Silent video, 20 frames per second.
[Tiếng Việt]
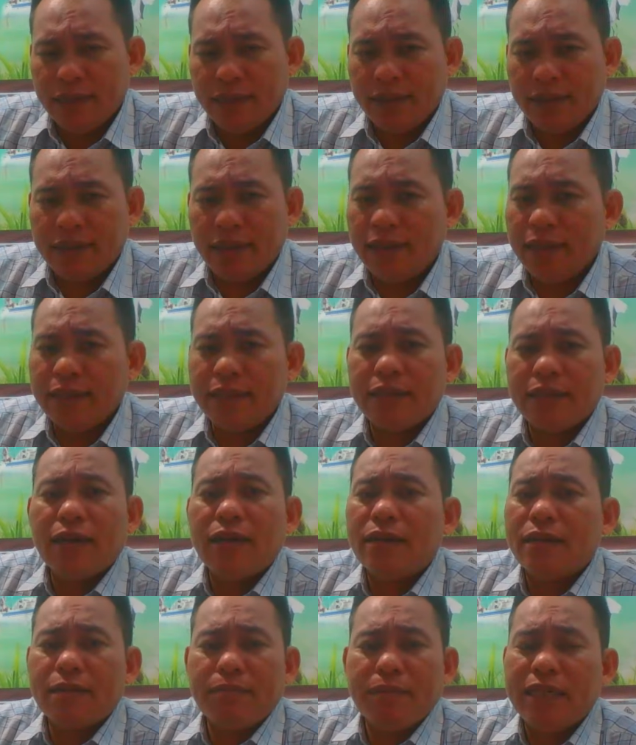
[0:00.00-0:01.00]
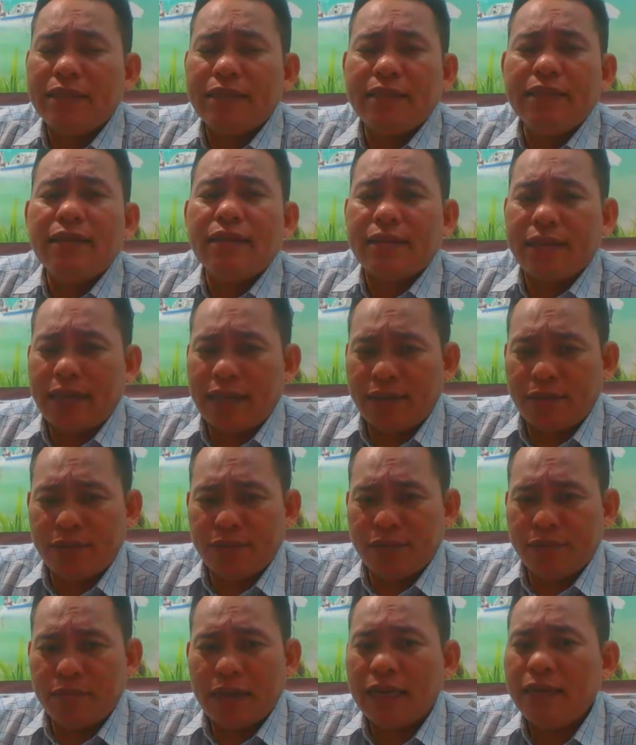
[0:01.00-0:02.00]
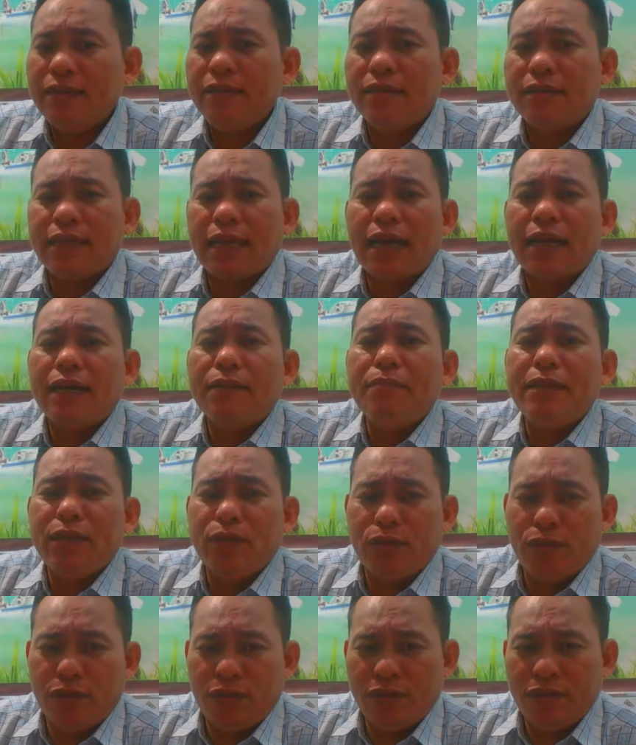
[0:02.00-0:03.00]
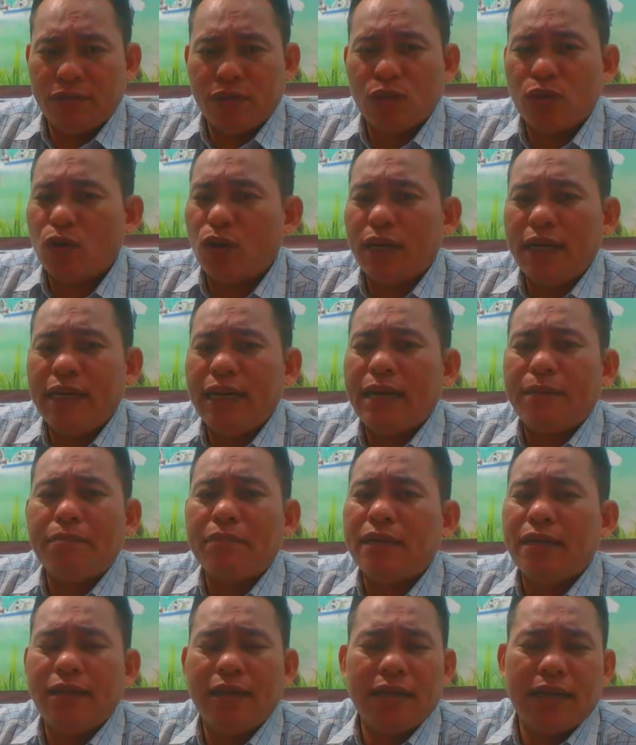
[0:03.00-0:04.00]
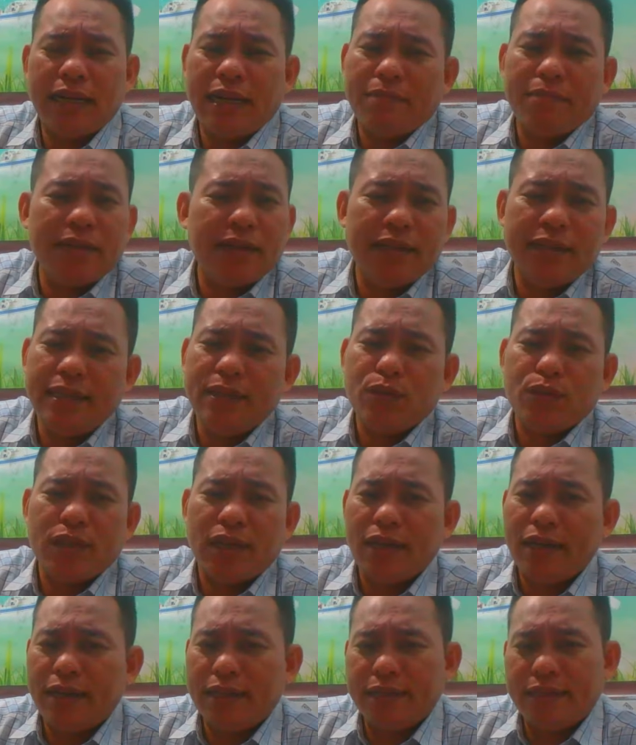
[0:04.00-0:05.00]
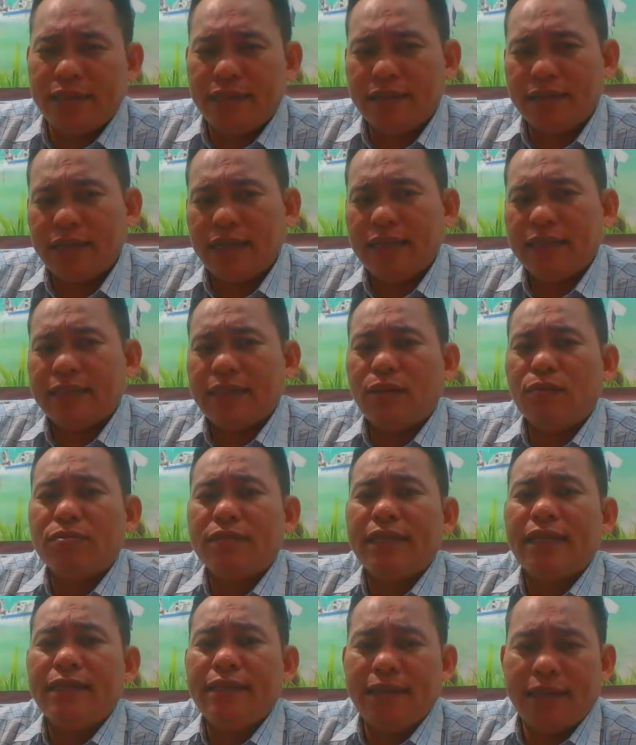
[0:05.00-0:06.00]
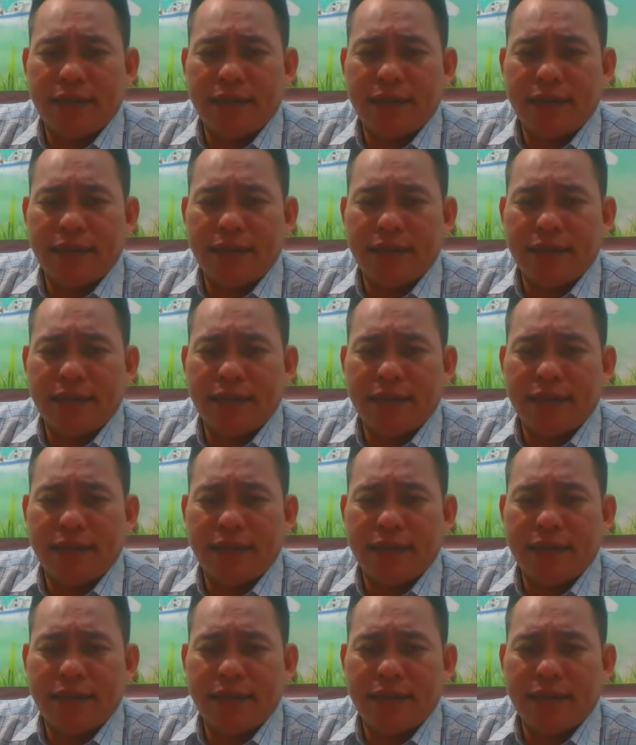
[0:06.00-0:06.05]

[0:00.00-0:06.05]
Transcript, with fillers: gửi cho rồi bữa trước rồi bà đưa cả cái bill luôn tôi hỏi năm người là năm người đều cho hết trơn vậy dạ, xong dính